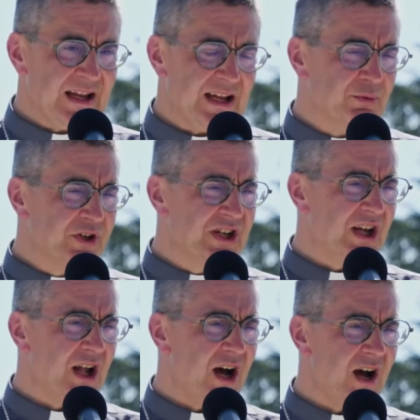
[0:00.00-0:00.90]
Et donc qui
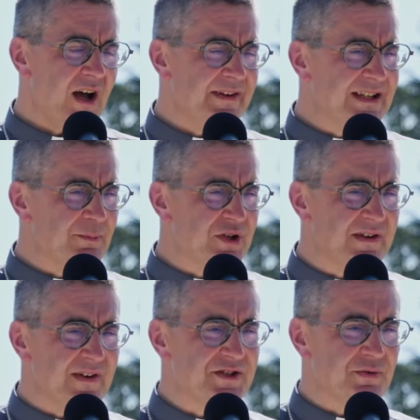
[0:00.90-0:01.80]
est là avec des
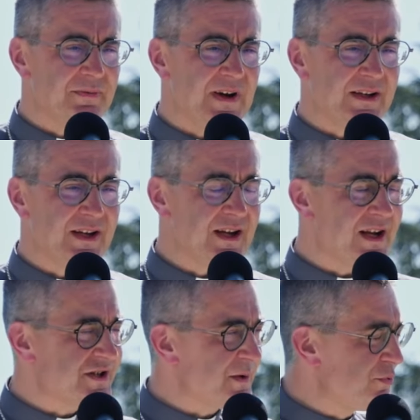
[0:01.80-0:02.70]
motivations variées.
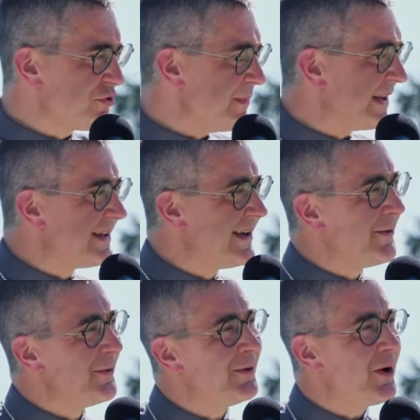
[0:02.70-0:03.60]
Là, j'ai pu ce
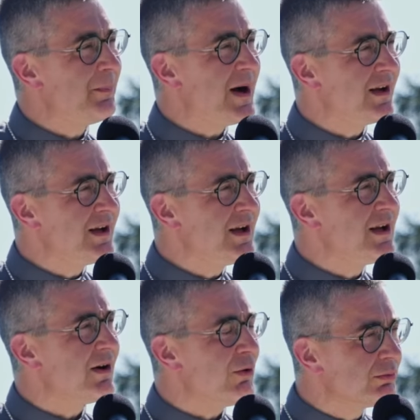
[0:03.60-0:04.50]
matin leur parler,
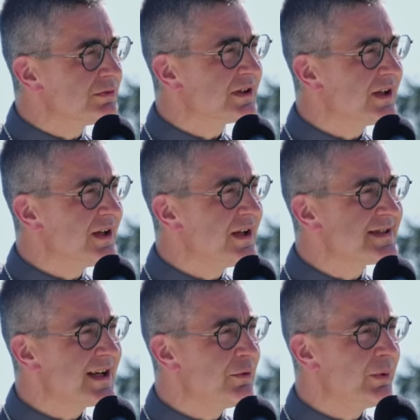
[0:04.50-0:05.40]
les rencontrer, les
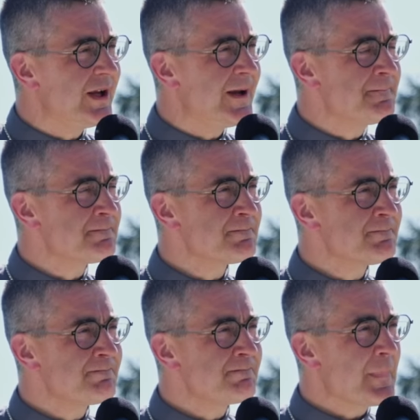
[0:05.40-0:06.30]
saluer.
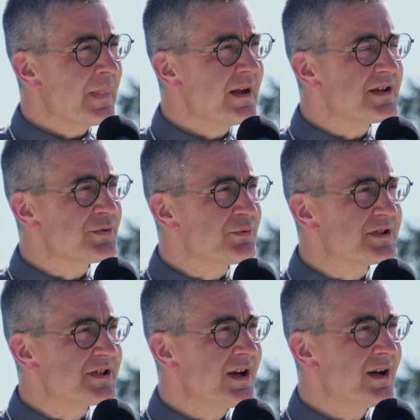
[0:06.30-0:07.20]
Ils sont
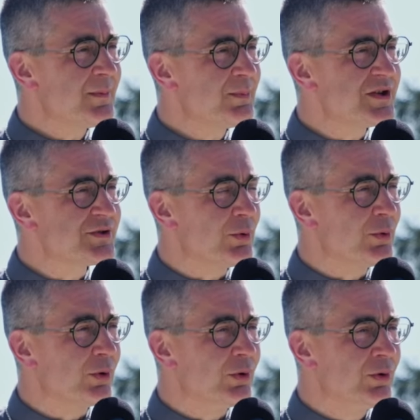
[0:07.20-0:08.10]
simples, ils sont
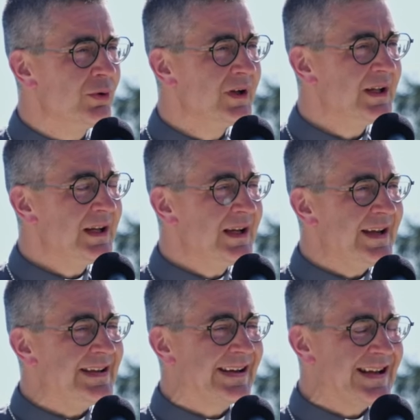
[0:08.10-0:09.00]
heureux.
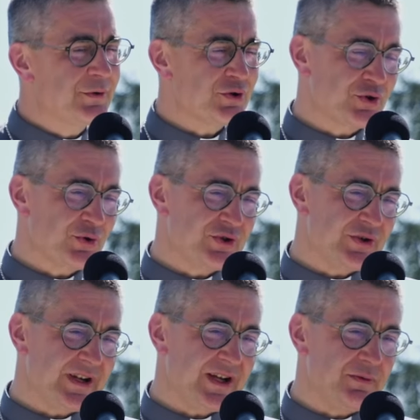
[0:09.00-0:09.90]
Il y a quelque chose, je
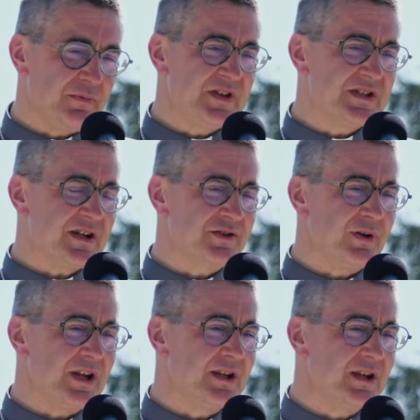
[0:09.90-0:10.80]
dirais, du visage de
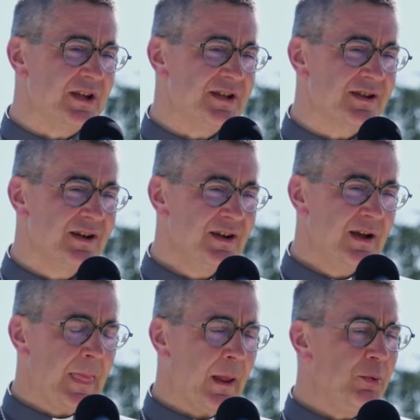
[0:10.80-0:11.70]
l'Église,
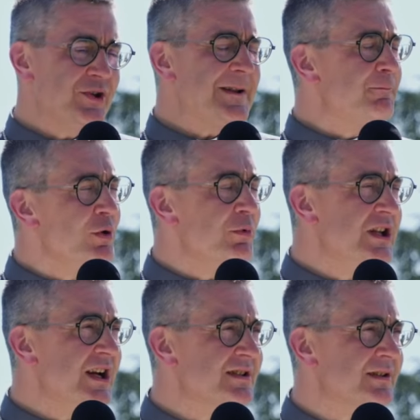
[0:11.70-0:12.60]
peut-être plus
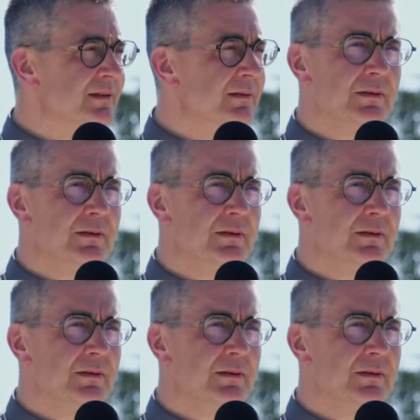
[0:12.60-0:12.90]
modeste.